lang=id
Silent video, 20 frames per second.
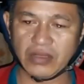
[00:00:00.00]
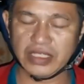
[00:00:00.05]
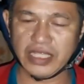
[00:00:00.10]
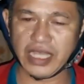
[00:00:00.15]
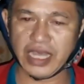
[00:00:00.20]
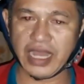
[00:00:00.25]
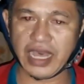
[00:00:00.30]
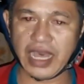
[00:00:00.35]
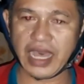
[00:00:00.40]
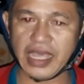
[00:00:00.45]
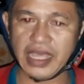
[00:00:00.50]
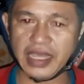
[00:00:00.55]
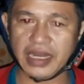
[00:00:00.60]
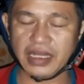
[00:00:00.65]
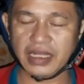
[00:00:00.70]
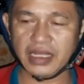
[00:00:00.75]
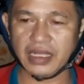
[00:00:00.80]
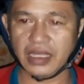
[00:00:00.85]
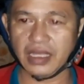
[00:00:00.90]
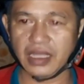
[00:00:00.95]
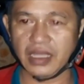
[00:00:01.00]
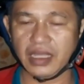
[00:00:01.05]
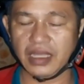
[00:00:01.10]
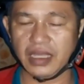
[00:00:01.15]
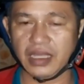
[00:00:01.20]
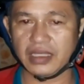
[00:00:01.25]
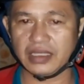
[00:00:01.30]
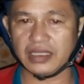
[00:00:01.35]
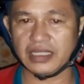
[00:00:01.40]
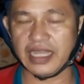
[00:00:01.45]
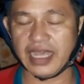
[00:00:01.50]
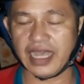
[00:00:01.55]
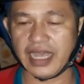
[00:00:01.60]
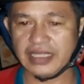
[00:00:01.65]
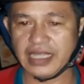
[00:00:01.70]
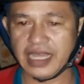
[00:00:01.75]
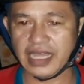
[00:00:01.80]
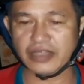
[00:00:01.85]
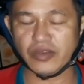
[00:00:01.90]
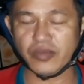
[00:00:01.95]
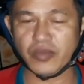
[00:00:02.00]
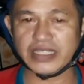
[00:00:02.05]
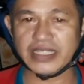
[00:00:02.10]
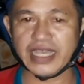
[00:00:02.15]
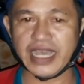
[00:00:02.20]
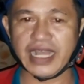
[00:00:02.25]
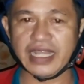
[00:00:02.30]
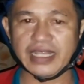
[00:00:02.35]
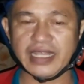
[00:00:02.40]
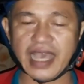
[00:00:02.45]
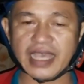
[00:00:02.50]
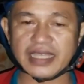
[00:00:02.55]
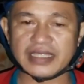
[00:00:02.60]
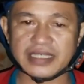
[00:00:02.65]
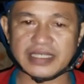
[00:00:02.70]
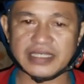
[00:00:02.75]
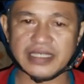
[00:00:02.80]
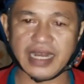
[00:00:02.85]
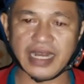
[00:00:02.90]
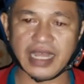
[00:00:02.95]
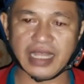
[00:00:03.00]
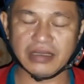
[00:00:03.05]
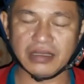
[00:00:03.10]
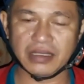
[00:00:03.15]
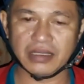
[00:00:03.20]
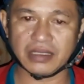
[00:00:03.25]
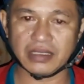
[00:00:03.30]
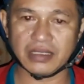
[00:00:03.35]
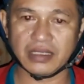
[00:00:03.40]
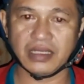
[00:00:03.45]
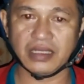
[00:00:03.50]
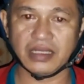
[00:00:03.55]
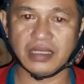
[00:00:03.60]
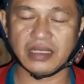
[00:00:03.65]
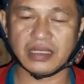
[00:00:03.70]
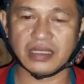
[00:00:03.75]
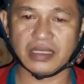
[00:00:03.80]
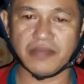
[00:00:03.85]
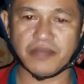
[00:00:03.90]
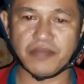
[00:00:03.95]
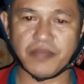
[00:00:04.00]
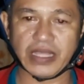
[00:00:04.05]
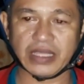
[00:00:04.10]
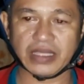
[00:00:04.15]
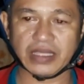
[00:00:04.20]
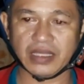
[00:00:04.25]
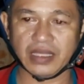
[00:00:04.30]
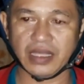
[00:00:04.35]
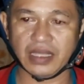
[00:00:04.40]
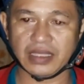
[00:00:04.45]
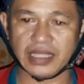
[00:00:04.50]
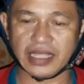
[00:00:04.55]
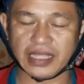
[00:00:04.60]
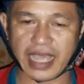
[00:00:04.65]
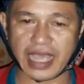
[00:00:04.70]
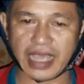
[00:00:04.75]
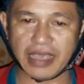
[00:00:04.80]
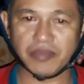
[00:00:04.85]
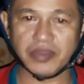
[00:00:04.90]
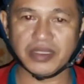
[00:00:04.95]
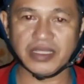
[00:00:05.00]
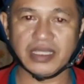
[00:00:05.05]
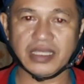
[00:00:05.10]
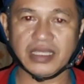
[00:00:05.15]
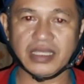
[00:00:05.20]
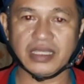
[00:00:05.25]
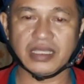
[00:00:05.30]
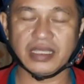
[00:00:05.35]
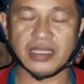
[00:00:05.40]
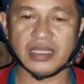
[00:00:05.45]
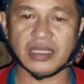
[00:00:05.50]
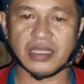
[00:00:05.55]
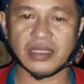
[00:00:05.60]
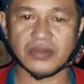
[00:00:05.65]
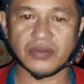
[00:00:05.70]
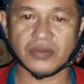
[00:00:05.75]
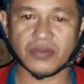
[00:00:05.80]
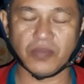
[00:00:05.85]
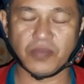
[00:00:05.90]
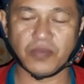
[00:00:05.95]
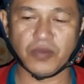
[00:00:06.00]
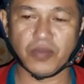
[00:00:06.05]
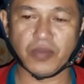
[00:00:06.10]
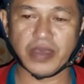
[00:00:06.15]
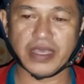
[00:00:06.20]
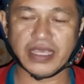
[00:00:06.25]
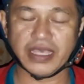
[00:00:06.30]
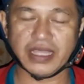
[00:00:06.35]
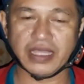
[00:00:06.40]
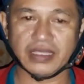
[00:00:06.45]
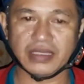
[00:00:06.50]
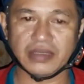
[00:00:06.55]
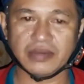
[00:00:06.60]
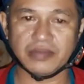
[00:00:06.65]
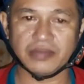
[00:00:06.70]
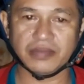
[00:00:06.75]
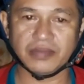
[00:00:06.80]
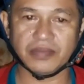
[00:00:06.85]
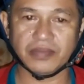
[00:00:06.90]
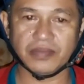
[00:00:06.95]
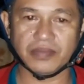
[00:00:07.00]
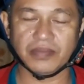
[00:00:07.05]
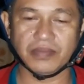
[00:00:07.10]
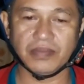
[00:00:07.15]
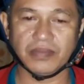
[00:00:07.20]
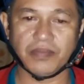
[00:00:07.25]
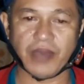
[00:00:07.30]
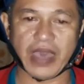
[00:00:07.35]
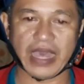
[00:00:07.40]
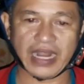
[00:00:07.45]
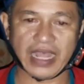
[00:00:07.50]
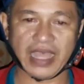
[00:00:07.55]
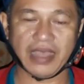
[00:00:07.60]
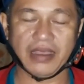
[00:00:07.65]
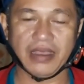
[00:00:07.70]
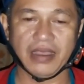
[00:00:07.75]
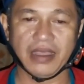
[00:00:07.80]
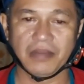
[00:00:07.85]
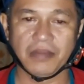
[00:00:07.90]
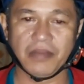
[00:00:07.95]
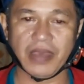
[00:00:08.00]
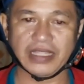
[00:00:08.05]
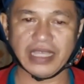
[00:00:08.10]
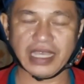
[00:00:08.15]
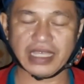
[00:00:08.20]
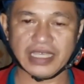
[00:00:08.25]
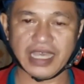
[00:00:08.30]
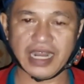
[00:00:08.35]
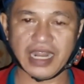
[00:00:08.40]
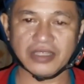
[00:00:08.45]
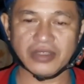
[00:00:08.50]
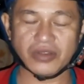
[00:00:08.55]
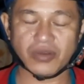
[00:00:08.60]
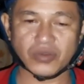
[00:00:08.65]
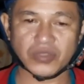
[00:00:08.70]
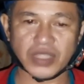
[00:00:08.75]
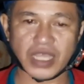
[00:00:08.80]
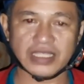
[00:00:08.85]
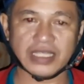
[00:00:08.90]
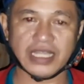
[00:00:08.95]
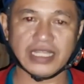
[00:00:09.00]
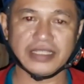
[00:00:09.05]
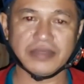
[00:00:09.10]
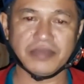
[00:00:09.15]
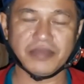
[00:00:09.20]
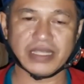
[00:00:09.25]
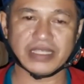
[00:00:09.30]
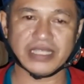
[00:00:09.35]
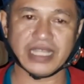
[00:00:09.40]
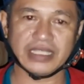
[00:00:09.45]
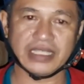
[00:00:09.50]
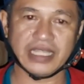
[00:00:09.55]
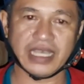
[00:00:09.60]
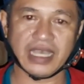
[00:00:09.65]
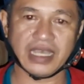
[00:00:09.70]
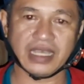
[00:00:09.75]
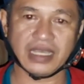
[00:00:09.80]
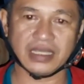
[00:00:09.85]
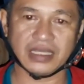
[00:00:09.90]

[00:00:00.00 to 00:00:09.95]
kendala air eh, tidak ada, cuma jalan akses jalan ke eh, tempat TKM ini cukup lumayan parah. Banyak jalan rusak dan jembatan yang